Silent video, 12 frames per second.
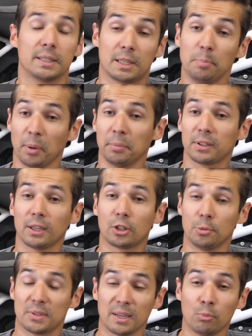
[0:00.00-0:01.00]
ce qui me permettra
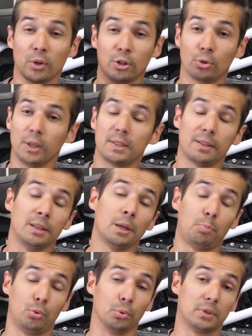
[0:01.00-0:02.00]
comme ça moi de
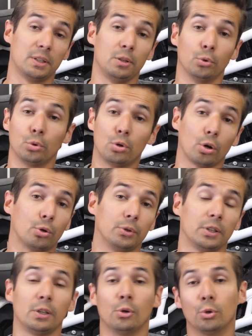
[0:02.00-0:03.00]
l'essayer, puis aussi eux de leur
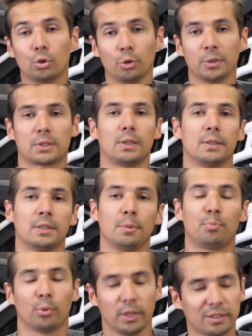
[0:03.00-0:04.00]
côté le
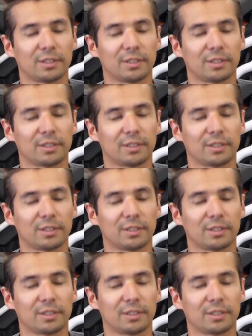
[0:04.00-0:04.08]
commercialiser pour les